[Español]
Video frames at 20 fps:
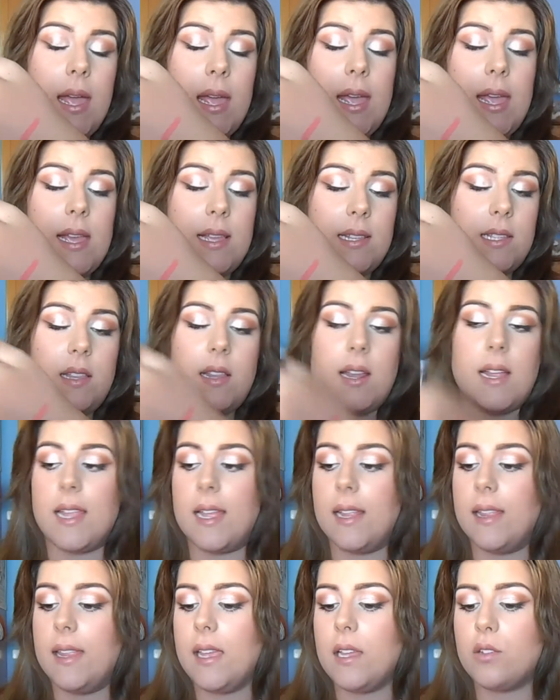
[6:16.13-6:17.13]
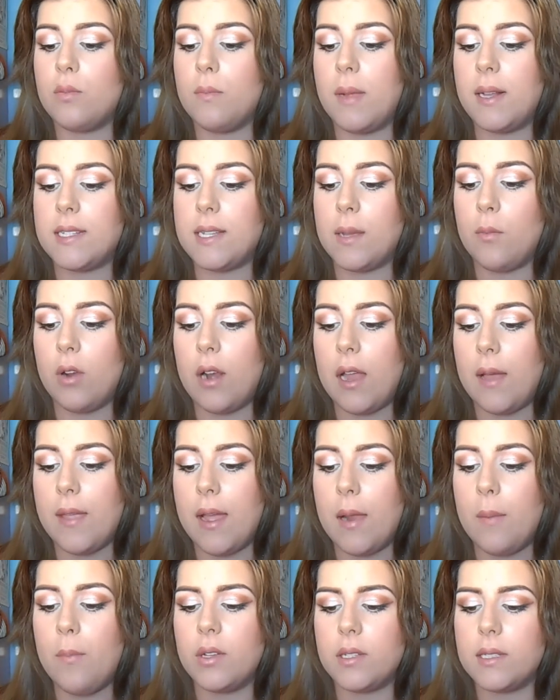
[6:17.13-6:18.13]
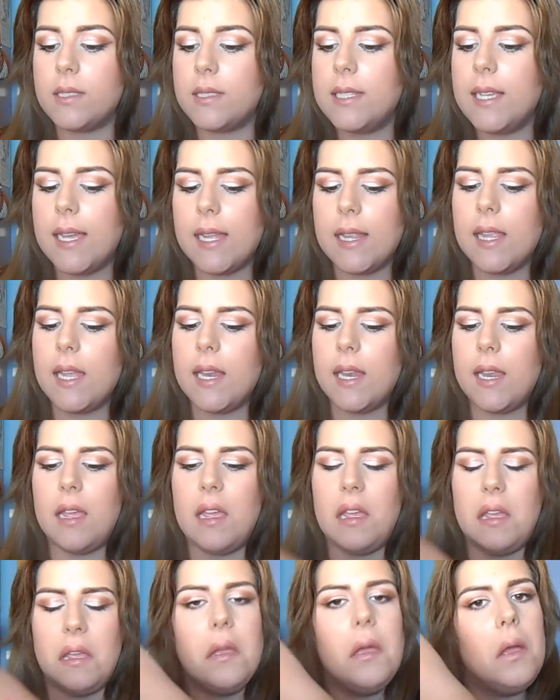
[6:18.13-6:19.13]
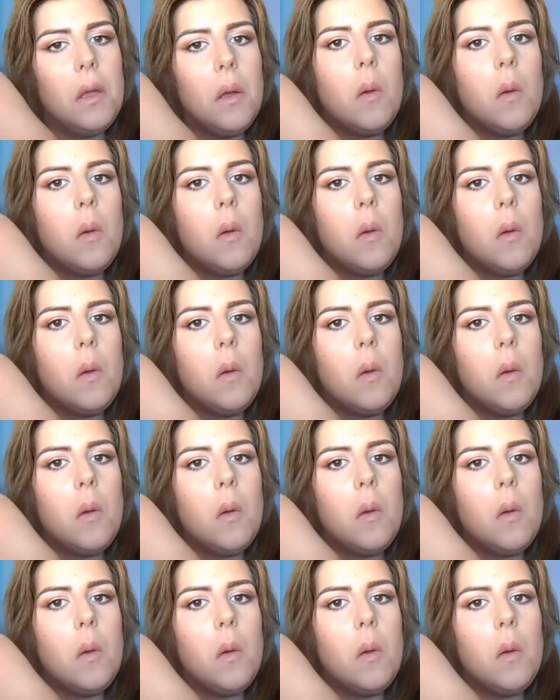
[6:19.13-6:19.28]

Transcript: eh, hidratante y es un bálsamo labial, pues sí que tiene